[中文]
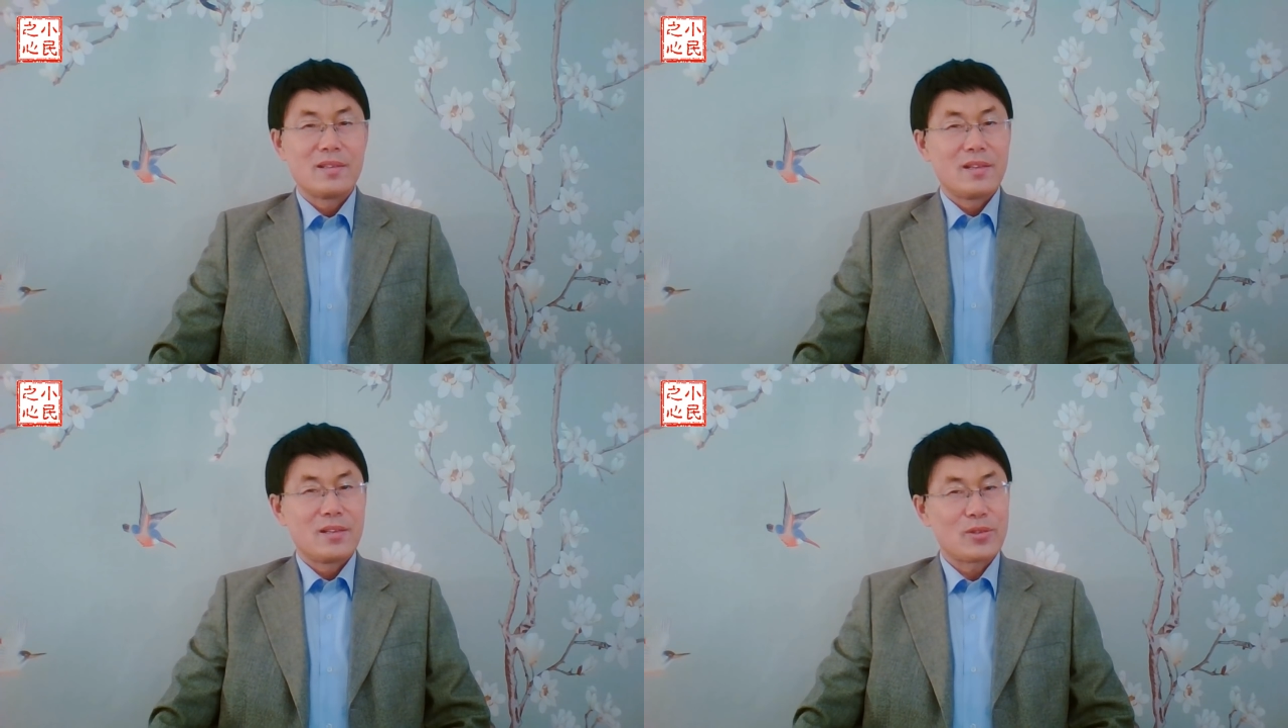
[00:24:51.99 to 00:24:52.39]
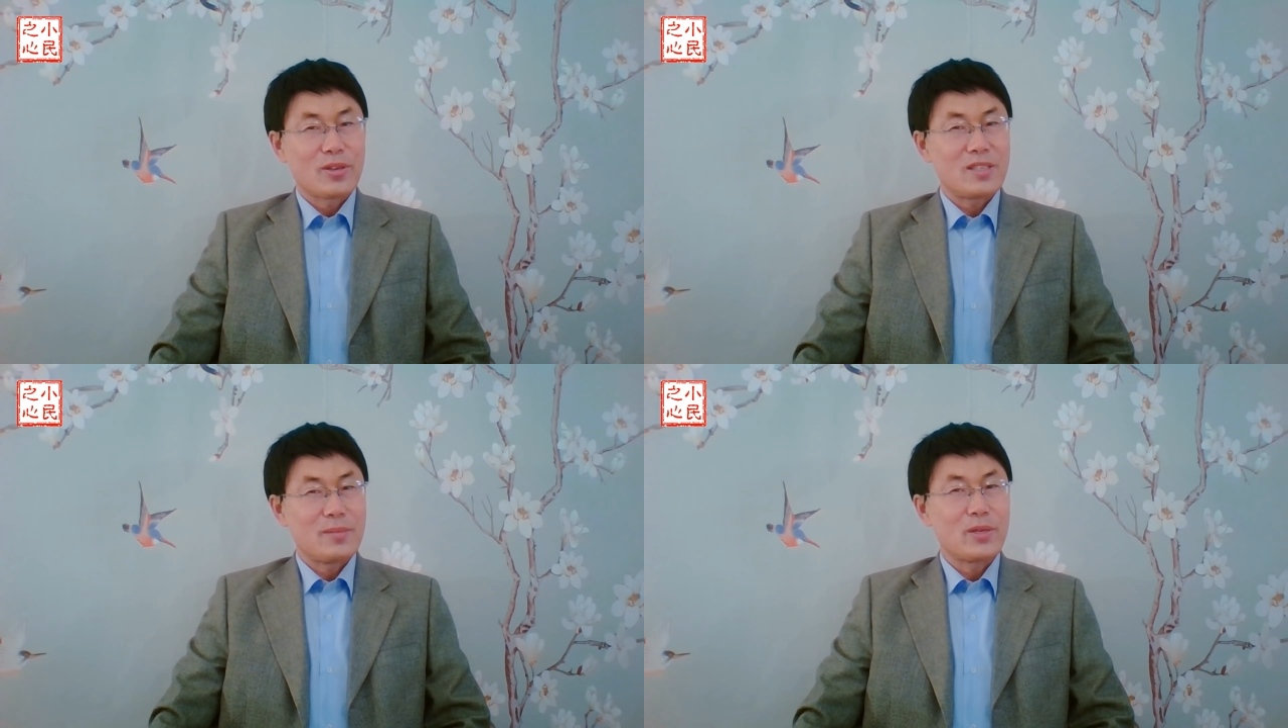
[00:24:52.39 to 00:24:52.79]
刘少
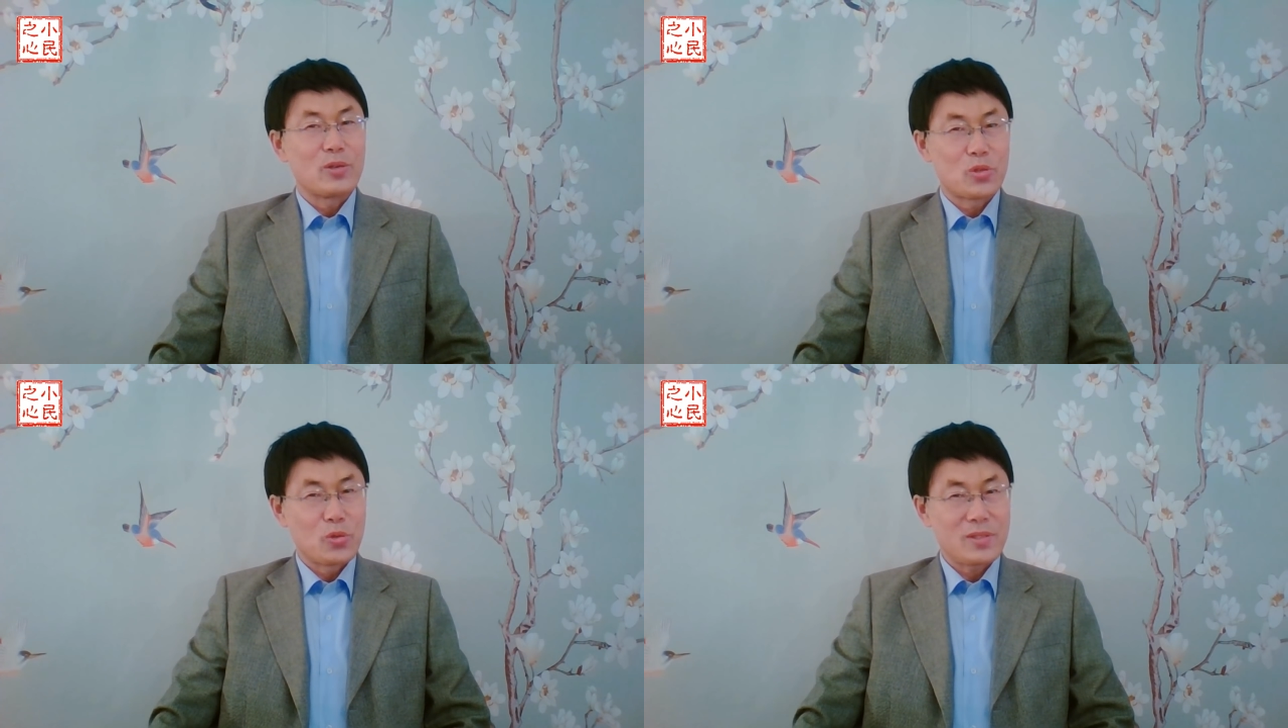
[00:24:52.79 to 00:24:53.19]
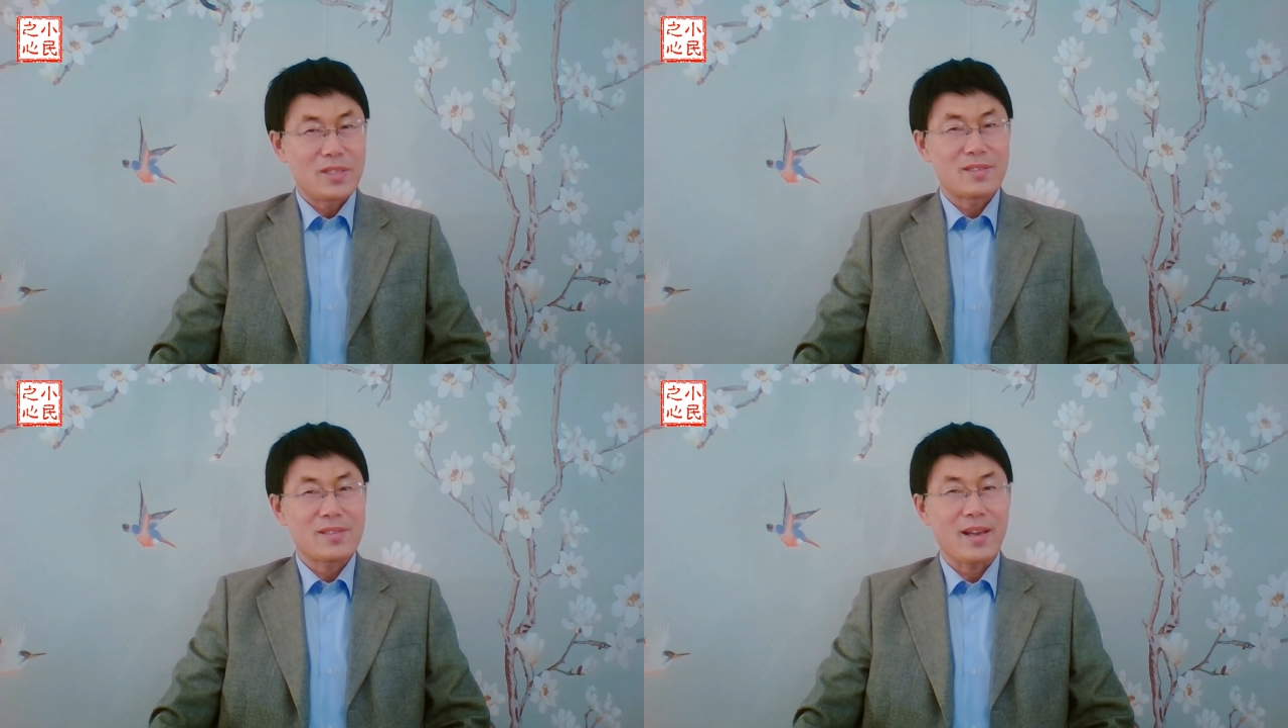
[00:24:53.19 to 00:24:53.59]
奇没有出奇
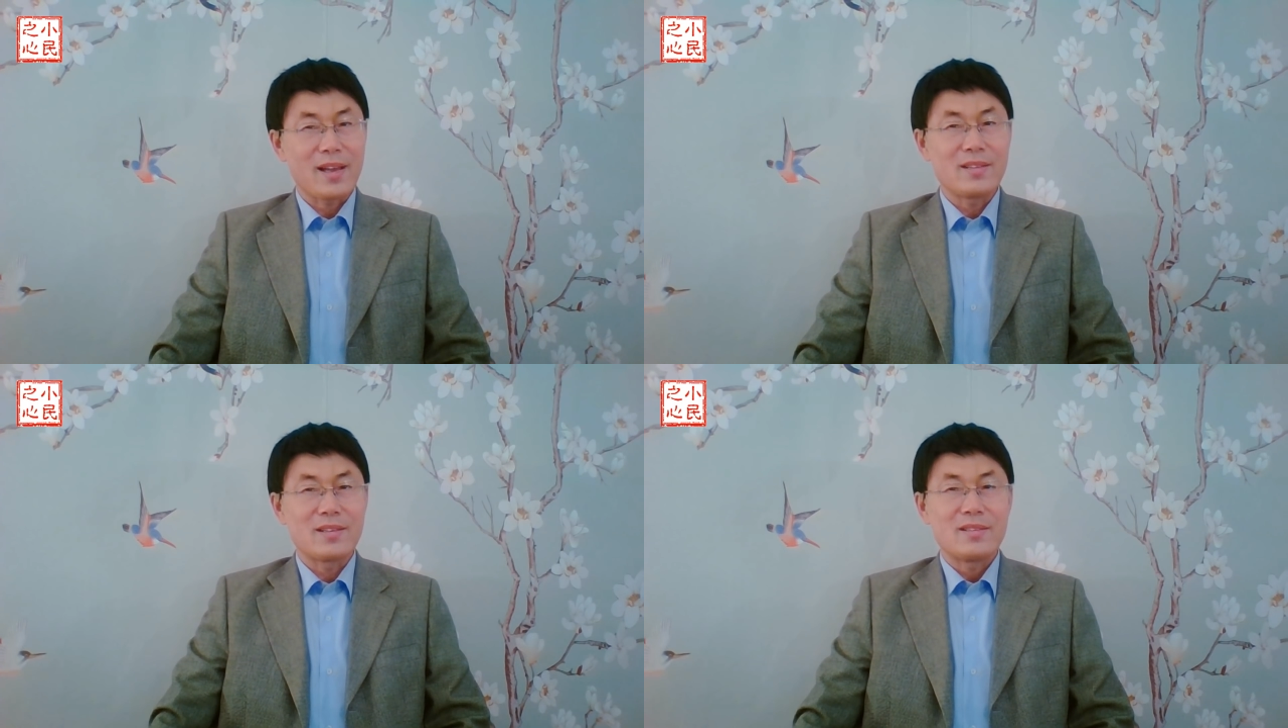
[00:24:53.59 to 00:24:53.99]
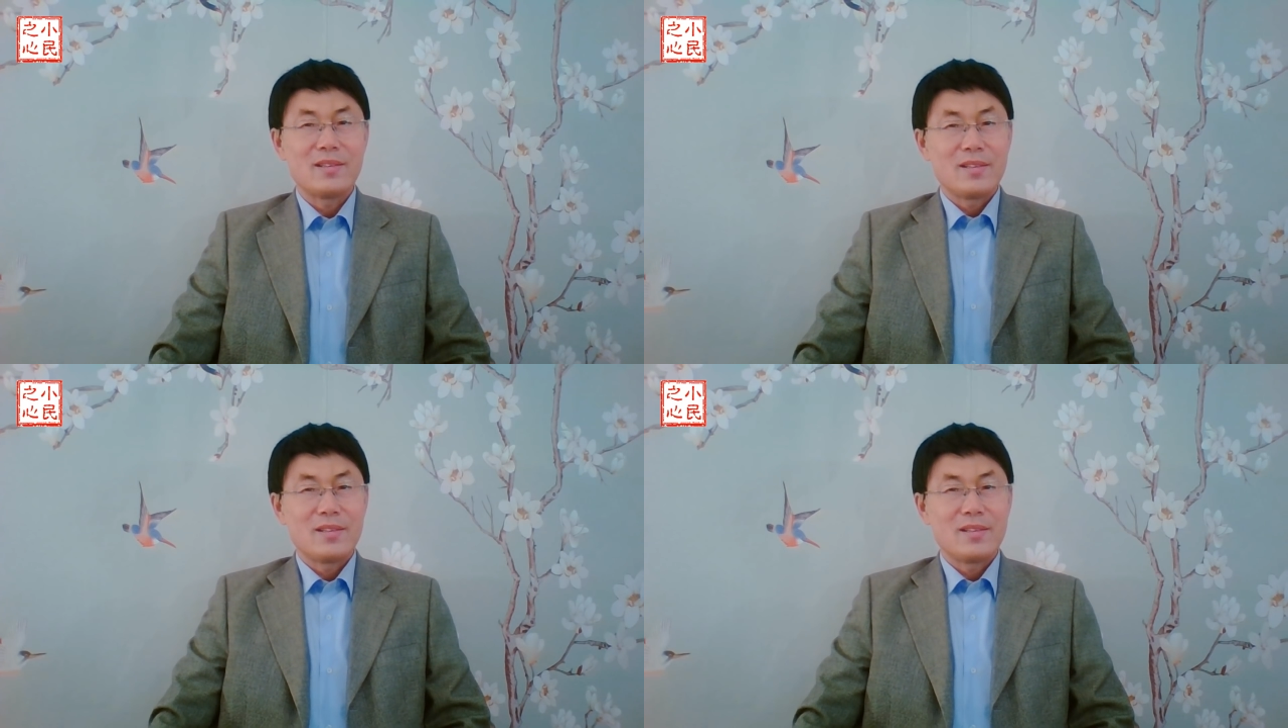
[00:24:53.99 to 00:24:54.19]
的才能，